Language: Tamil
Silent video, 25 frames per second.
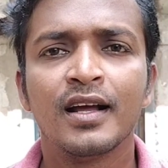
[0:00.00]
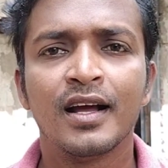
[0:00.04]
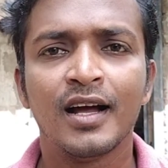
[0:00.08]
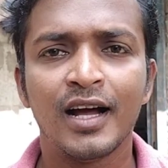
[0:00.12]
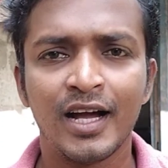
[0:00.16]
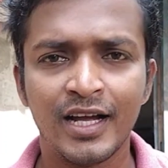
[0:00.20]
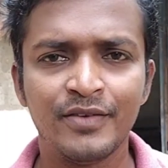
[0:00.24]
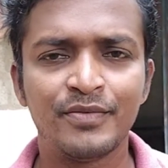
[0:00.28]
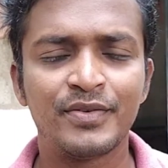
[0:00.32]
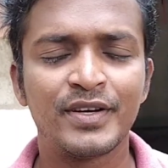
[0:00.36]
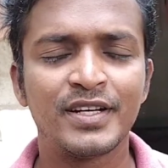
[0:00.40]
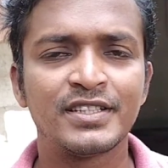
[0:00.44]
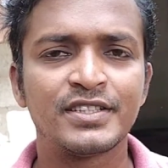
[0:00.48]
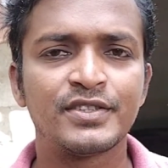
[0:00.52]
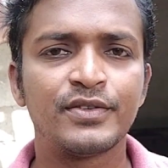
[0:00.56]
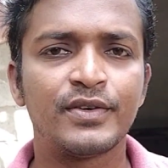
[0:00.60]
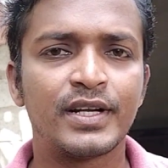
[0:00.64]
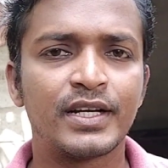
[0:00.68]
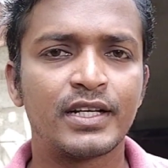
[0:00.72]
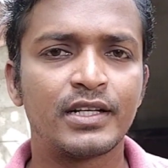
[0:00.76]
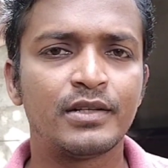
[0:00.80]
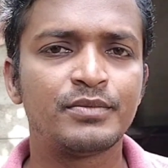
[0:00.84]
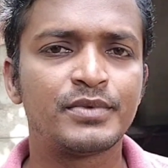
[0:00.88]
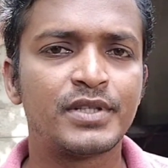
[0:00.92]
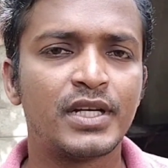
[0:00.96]
ஹாய் ஃப்ரெண்ட்ஸ்
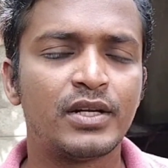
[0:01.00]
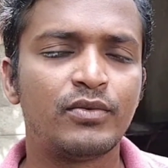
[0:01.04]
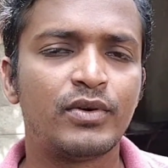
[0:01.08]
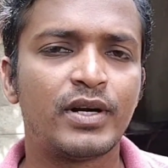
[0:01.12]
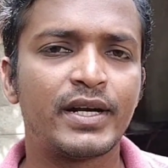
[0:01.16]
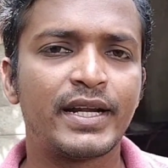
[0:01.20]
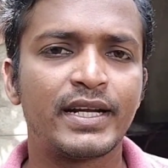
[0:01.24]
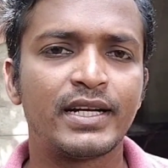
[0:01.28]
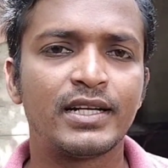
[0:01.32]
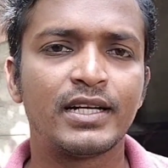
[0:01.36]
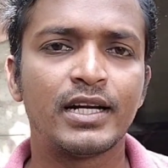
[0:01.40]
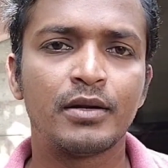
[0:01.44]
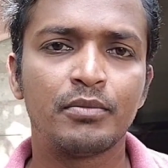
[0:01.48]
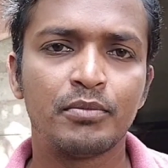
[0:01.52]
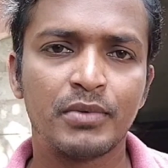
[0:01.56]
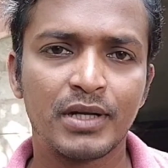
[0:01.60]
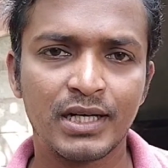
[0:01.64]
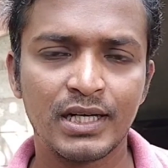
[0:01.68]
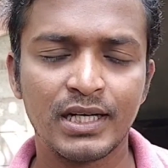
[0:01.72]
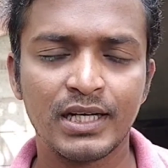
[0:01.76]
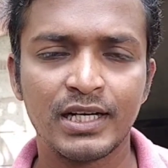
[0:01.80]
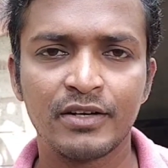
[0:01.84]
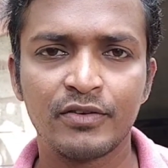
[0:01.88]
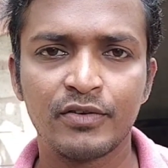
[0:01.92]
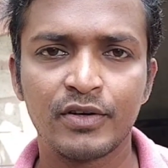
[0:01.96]
வணக்கம் செல்வா டெக்
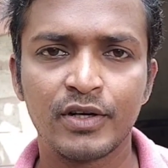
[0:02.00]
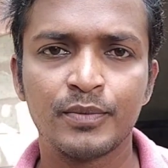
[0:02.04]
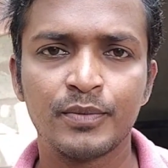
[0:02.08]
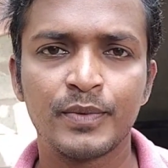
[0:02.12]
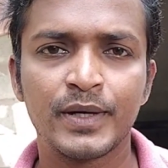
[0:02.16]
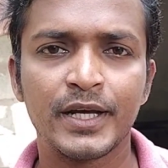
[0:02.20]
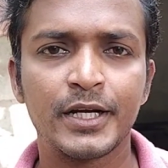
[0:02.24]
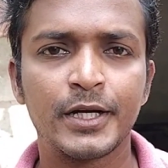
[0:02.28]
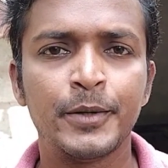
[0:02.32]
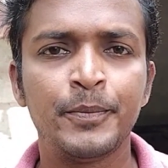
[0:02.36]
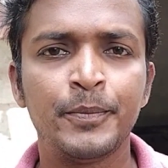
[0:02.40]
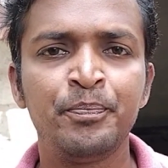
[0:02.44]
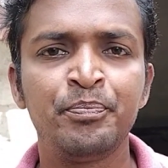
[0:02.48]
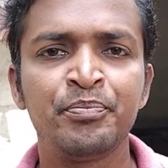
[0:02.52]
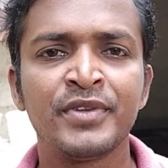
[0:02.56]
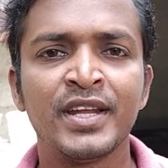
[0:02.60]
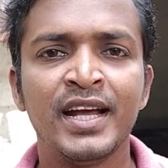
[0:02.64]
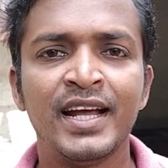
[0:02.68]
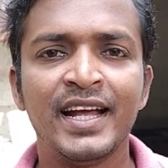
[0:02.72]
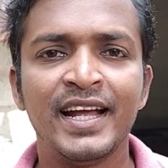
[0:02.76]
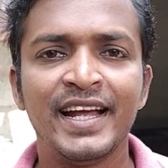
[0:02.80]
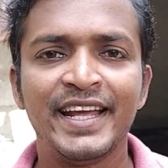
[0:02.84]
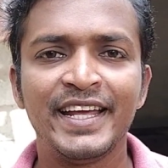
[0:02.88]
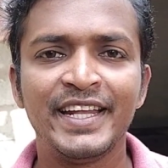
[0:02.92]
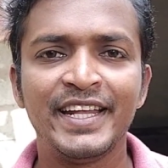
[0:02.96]
நண்பர்கள் அனைவருக்கும் வணக்கம்
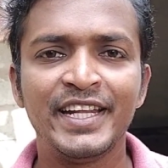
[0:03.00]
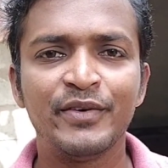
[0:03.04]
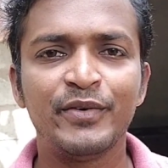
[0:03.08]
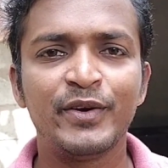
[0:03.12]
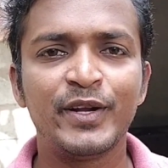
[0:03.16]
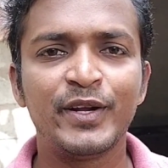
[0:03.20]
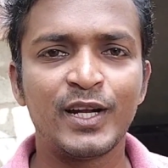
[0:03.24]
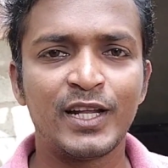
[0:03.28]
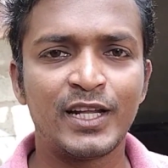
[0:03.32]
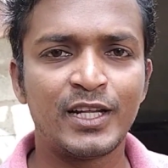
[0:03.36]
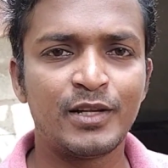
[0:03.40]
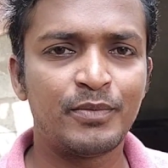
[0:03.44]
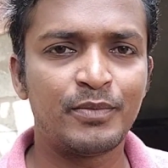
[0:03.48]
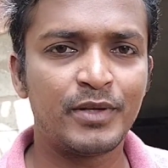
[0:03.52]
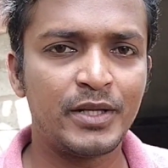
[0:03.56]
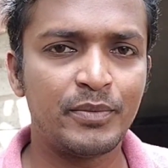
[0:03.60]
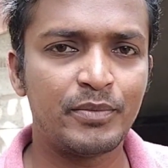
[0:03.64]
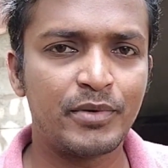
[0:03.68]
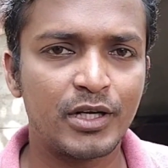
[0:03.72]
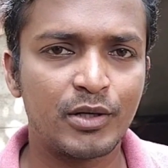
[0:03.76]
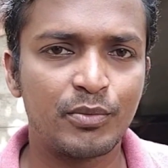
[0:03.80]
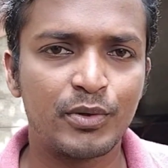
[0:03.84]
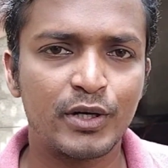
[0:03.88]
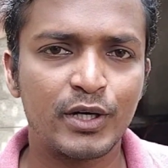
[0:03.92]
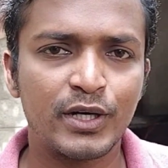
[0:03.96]
இந்த வீடியோவில் எதை பற்றி
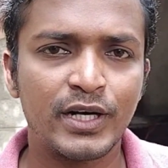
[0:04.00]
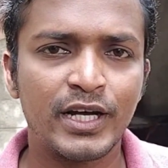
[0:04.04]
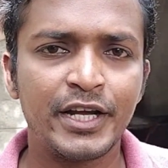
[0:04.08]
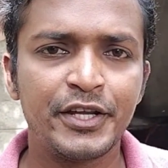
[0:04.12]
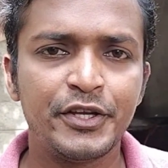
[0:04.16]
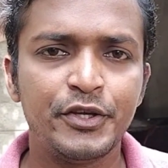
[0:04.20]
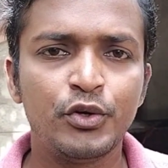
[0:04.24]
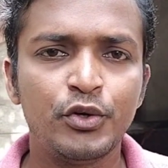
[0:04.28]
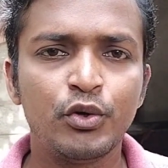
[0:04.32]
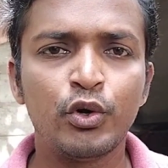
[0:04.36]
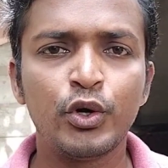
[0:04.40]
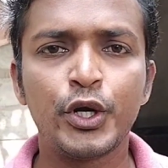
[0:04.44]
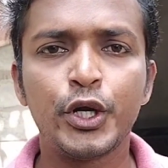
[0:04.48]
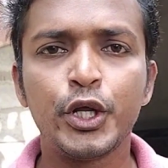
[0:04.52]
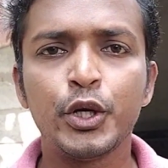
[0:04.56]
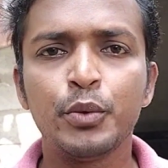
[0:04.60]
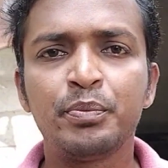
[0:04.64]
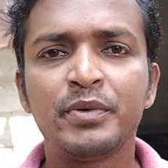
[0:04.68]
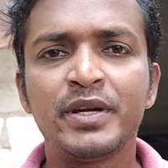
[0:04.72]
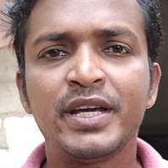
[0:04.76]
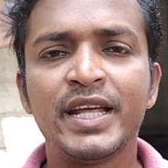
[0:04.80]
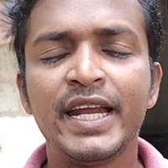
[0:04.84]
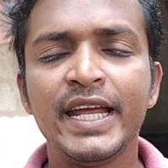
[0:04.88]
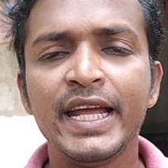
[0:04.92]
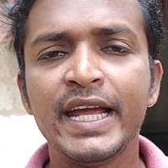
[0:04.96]
பார்க்க போகிறேன்னா
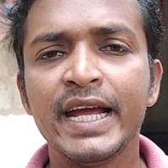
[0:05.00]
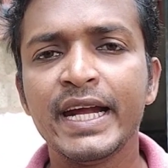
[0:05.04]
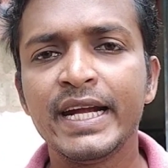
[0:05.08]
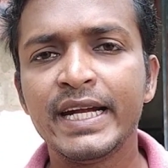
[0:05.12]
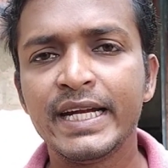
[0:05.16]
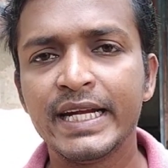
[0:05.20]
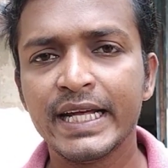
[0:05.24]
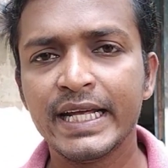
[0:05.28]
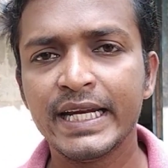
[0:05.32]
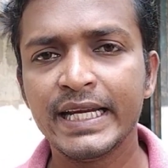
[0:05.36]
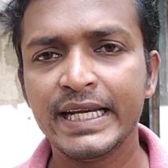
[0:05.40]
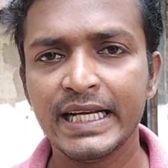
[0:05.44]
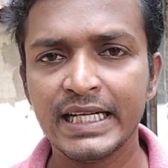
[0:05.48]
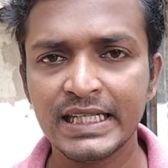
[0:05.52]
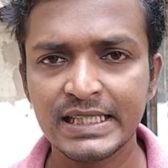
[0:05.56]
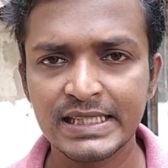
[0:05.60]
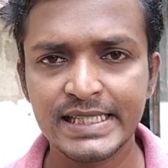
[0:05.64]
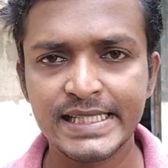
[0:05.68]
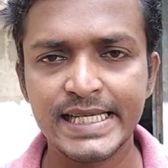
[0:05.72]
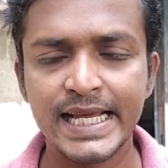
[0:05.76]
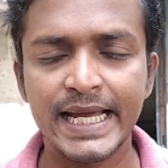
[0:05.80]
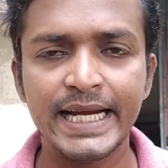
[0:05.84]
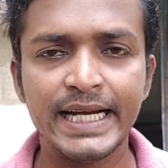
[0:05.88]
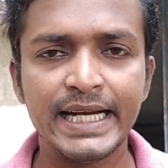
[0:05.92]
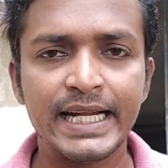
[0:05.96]
யூடியூப் கிரியேட்டர்
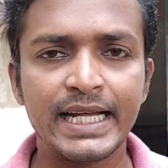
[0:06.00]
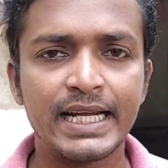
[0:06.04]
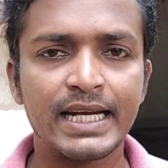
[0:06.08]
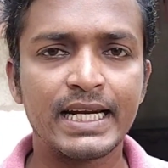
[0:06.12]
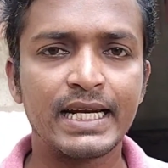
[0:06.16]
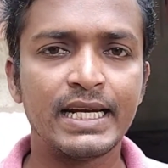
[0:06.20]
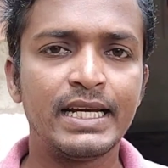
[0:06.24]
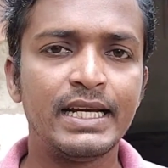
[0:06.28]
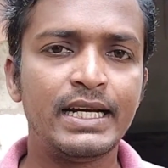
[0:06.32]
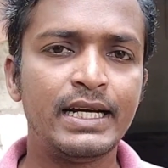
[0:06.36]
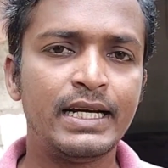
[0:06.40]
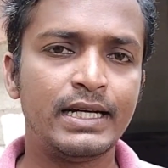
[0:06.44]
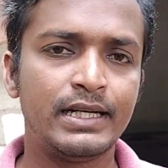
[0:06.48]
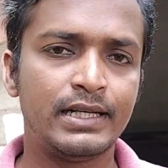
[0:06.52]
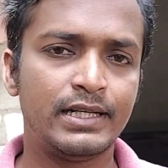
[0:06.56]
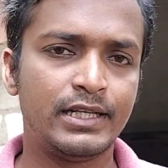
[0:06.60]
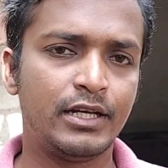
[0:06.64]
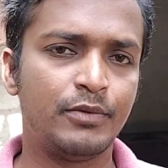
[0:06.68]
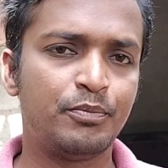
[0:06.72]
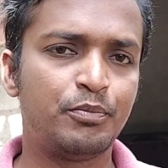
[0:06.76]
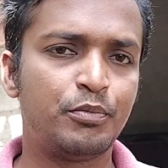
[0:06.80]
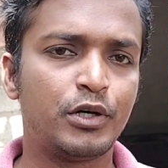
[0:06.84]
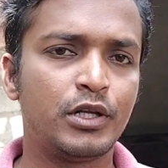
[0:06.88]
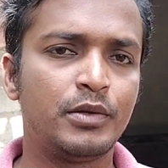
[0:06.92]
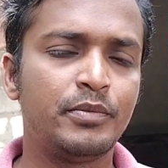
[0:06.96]
இன்சைடரில்
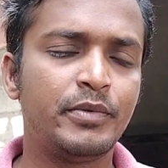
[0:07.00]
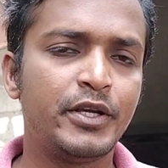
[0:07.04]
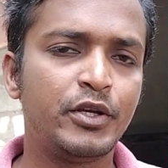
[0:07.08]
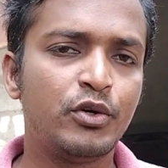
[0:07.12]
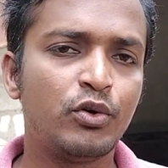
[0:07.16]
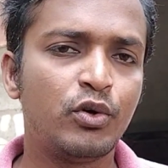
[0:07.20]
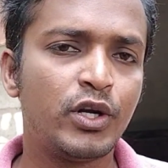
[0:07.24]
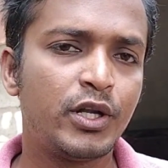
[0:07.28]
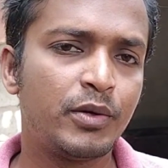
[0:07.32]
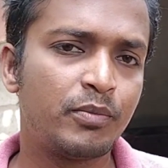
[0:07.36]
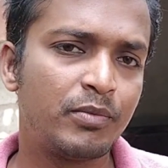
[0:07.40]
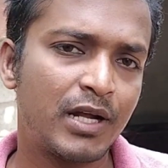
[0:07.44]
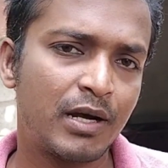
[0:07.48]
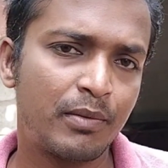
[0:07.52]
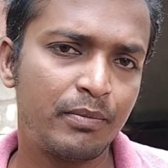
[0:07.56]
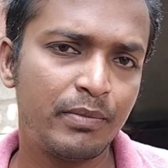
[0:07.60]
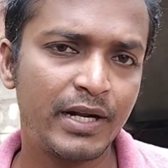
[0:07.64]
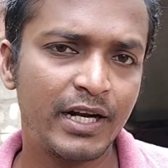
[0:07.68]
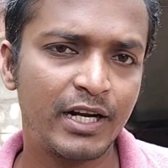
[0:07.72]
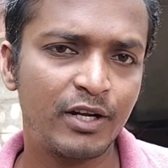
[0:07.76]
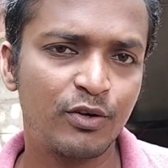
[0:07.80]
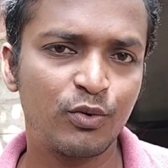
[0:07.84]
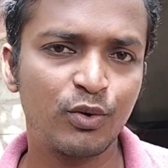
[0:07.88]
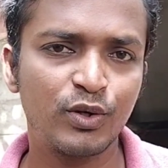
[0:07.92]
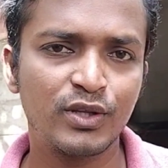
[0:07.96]
எப்போதுமே யூடியூப்பில்
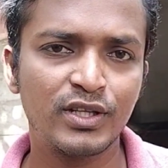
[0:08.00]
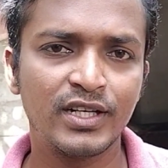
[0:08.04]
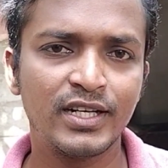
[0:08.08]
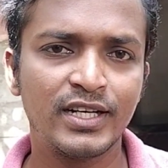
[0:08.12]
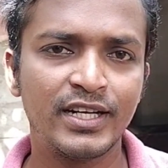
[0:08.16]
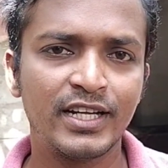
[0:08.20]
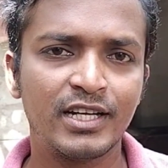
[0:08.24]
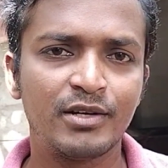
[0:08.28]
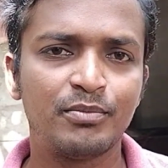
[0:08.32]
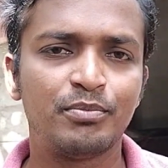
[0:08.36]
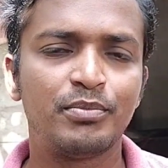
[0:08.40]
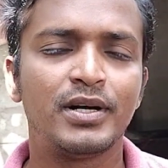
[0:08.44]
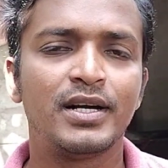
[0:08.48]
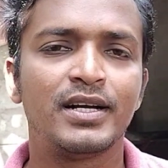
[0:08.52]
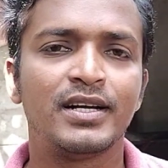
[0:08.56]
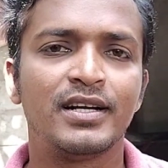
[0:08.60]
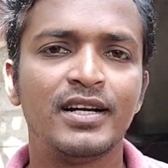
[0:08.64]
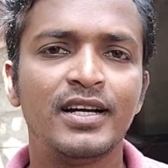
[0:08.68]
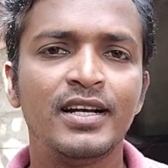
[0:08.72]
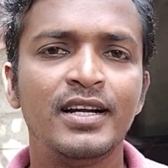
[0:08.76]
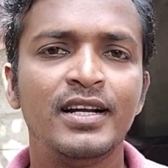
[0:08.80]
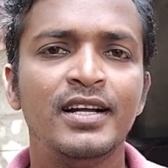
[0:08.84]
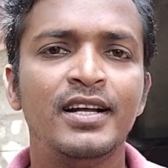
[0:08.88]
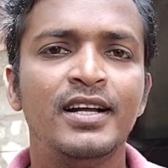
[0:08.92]
அப்டேட் கொடுத்துக்கிட்டே இருப்பாங்க